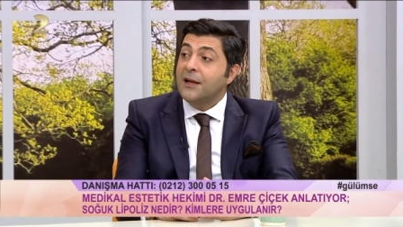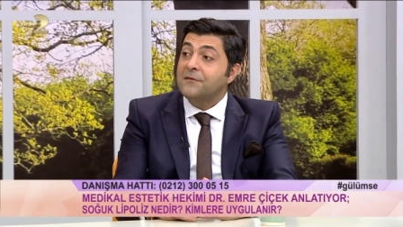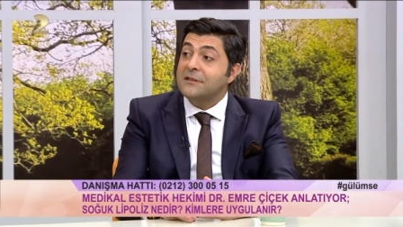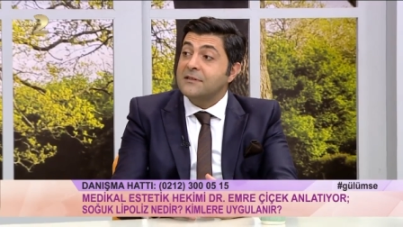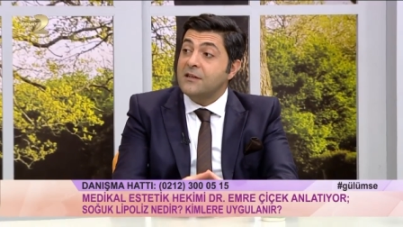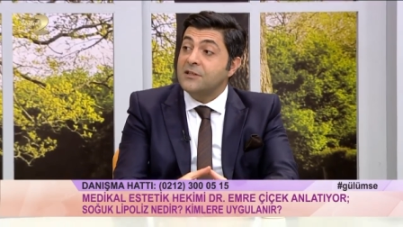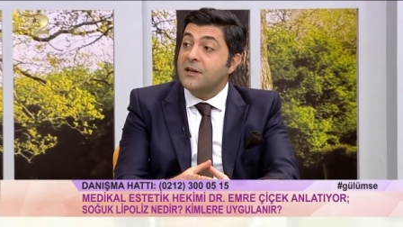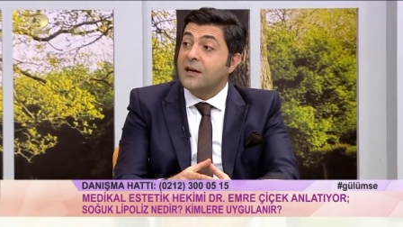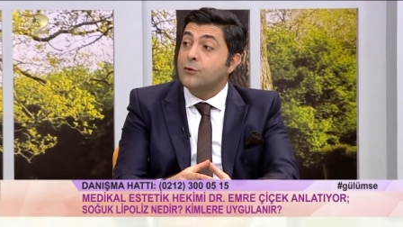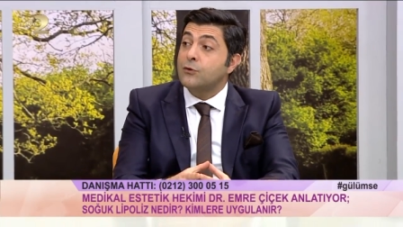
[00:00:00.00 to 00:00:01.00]
ve sadece
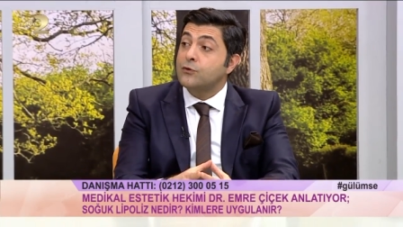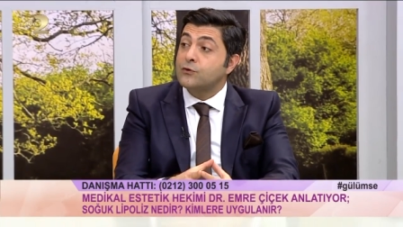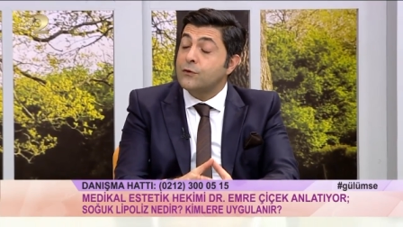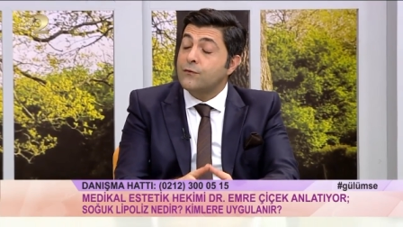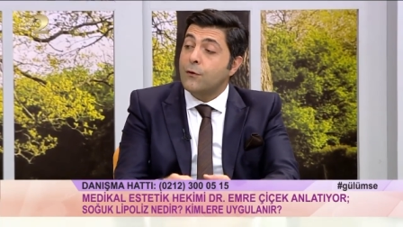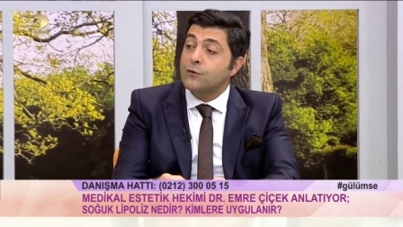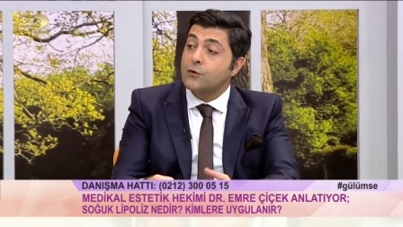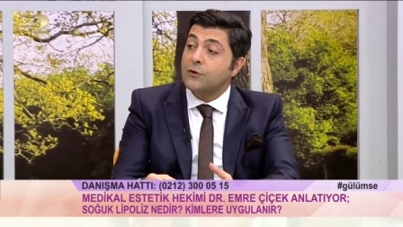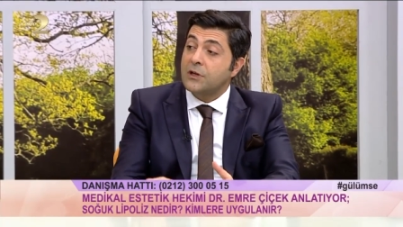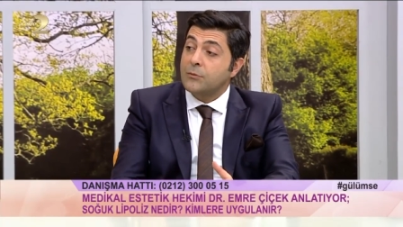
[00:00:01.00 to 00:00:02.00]
yağ dokusunun
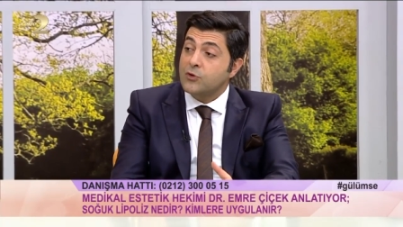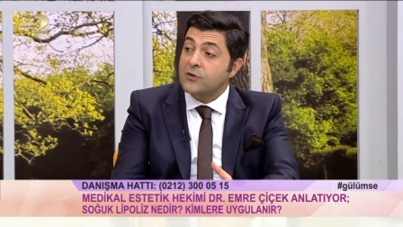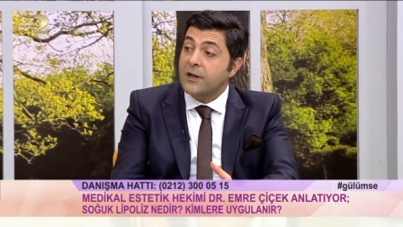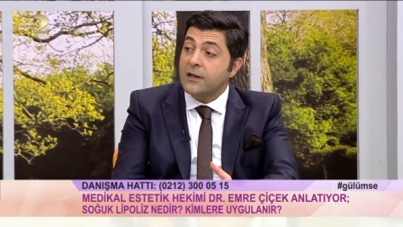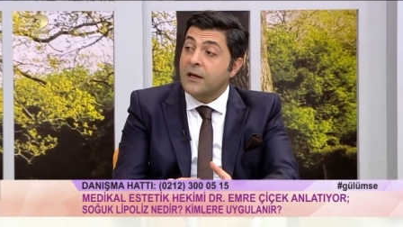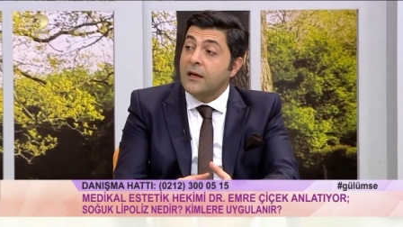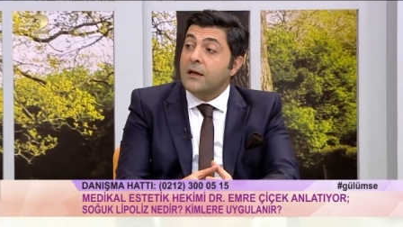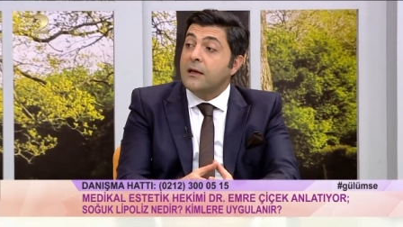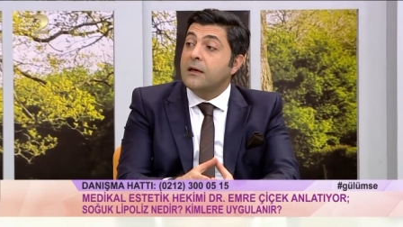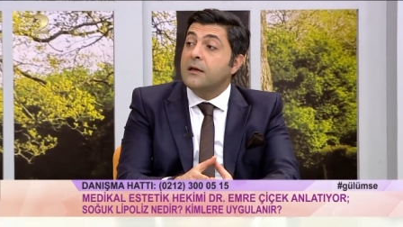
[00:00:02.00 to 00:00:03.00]
fonksiyonlarını bozarak
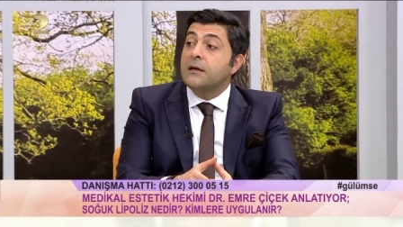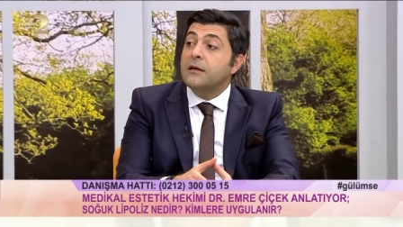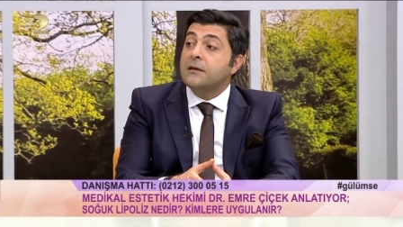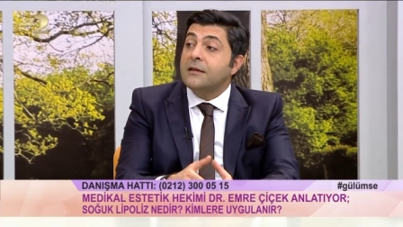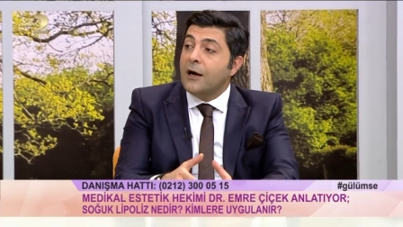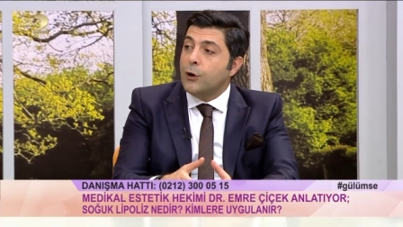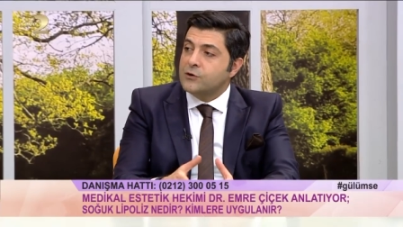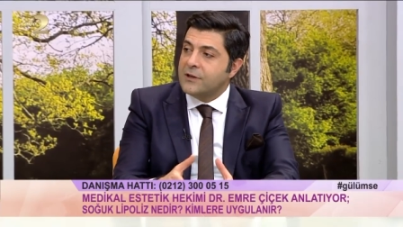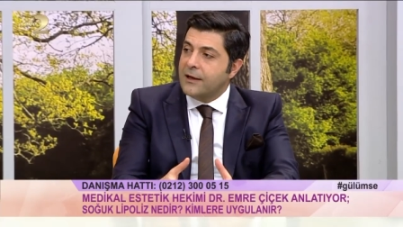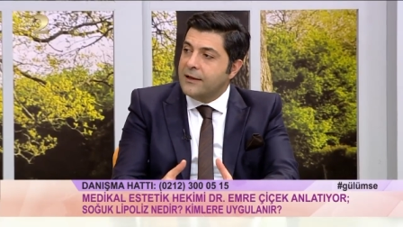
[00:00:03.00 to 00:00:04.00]
e, yağ
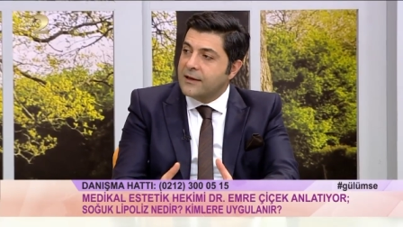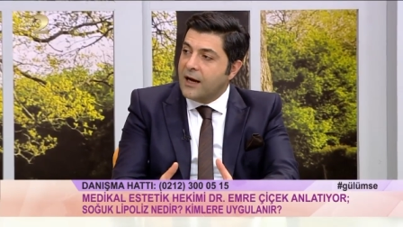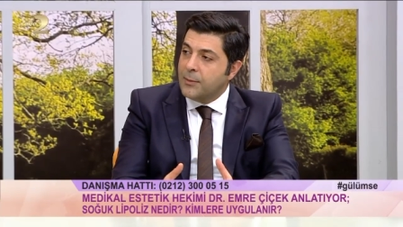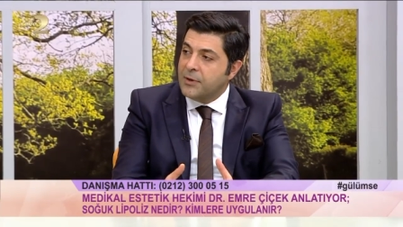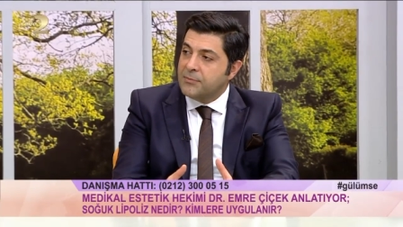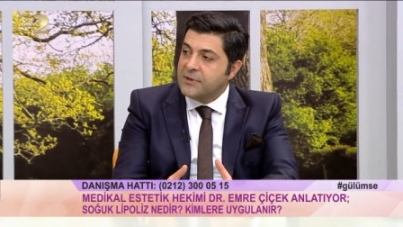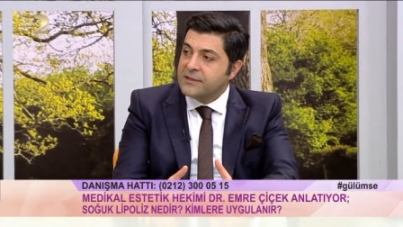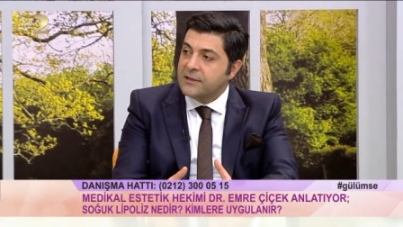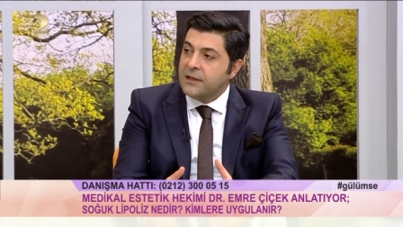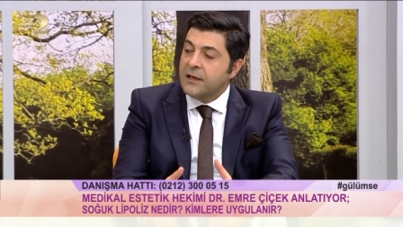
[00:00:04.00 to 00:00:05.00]
özelliği
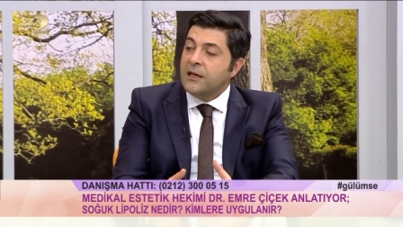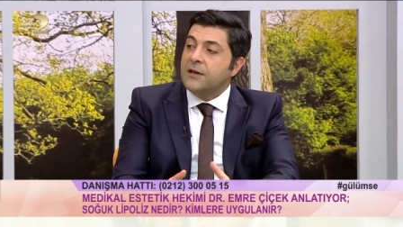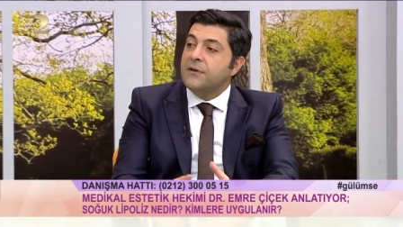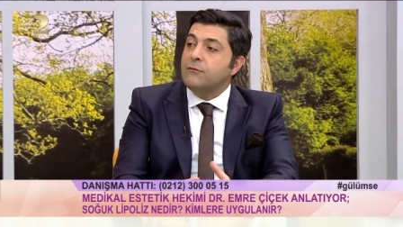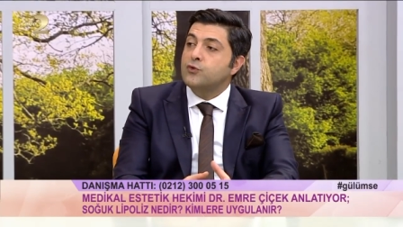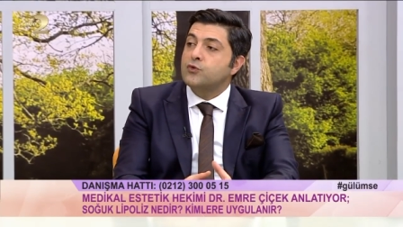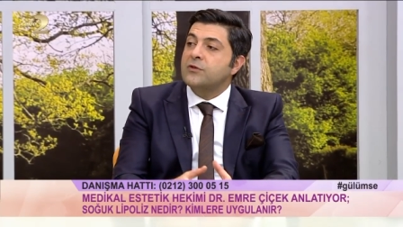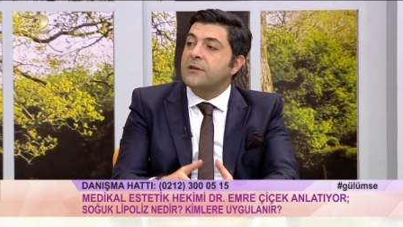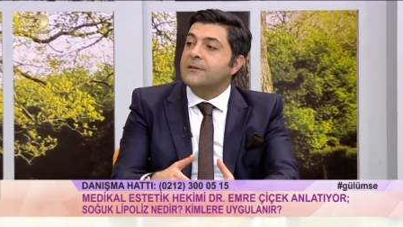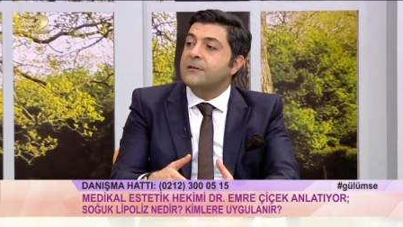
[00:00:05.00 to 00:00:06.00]
kaybetmesini ve
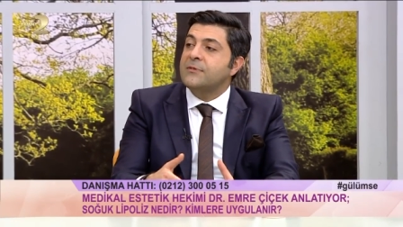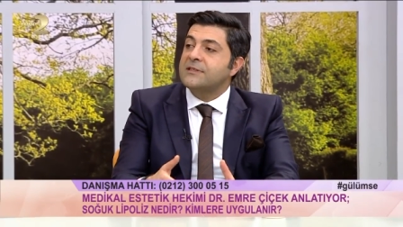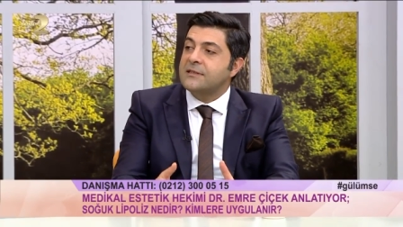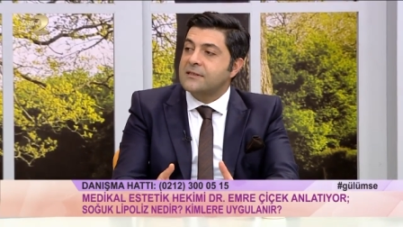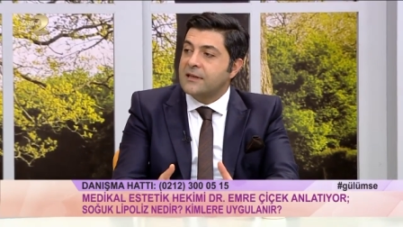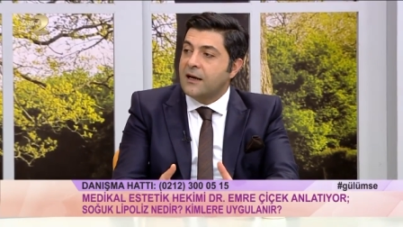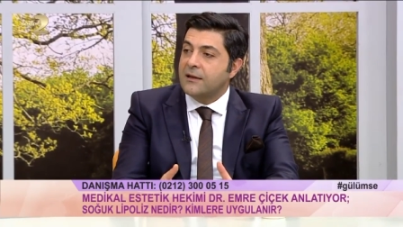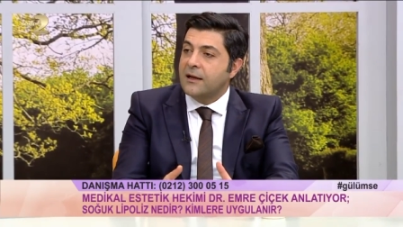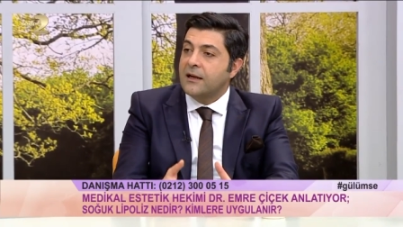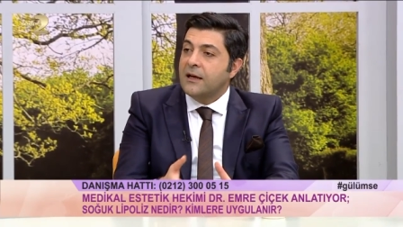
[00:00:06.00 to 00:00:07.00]
vücuttan atılmasını sağlar.